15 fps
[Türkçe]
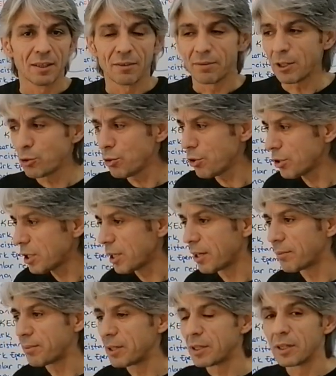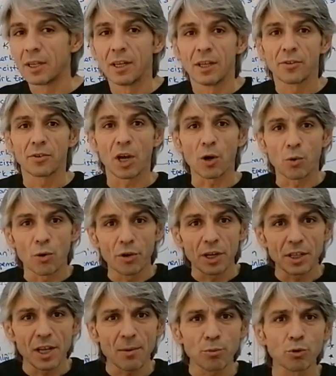Ve Türk tarafı
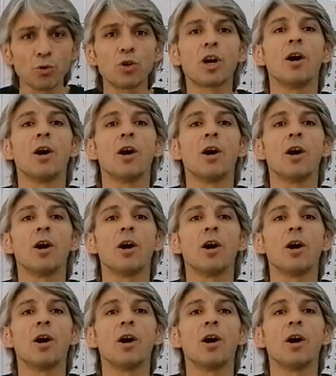teoride bunu